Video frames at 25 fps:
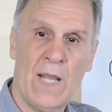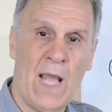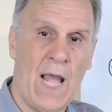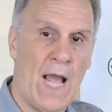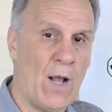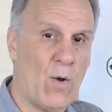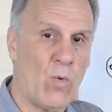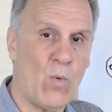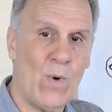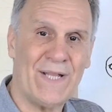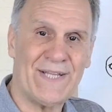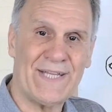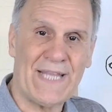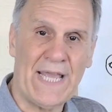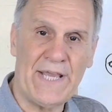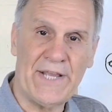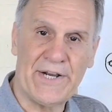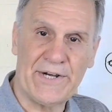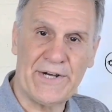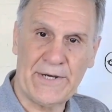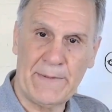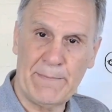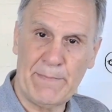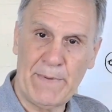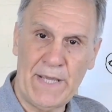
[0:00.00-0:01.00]
a cuántas
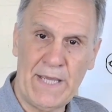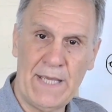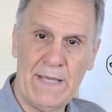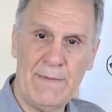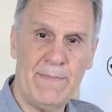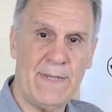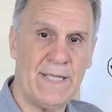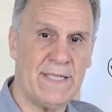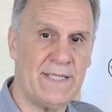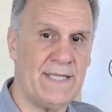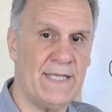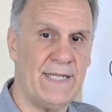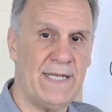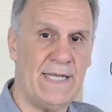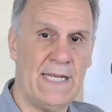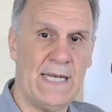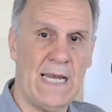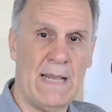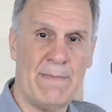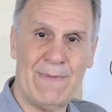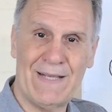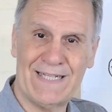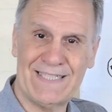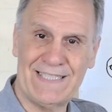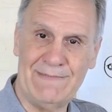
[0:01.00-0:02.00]
RPM tiene
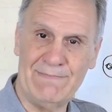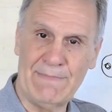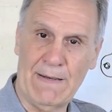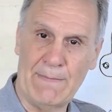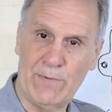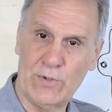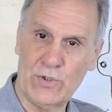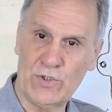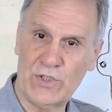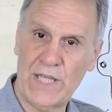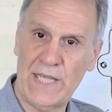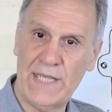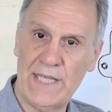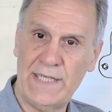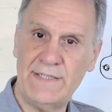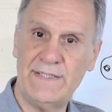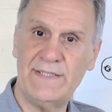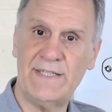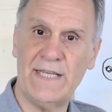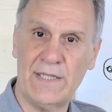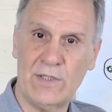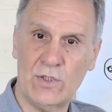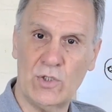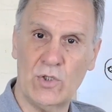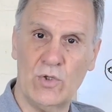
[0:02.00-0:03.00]
la máxima
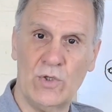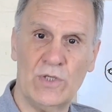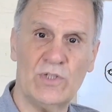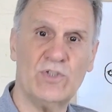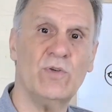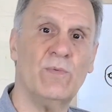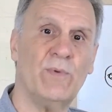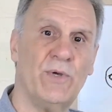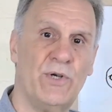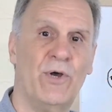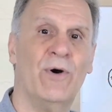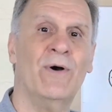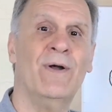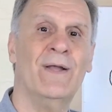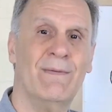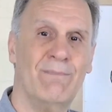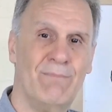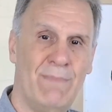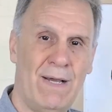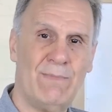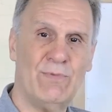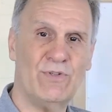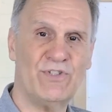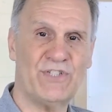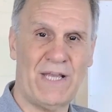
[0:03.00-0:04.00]
potencia y todo eso. Bueno,
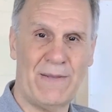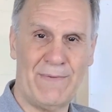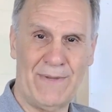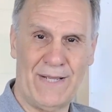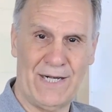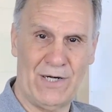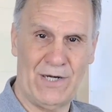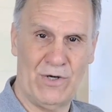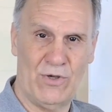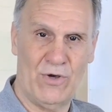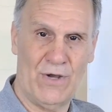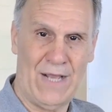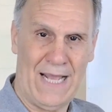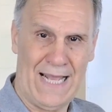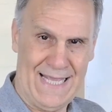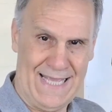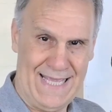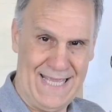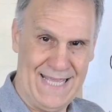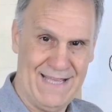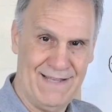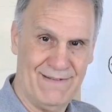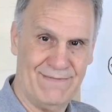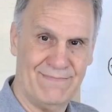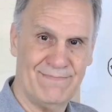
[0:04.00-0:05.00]
vamos a verlo ahí.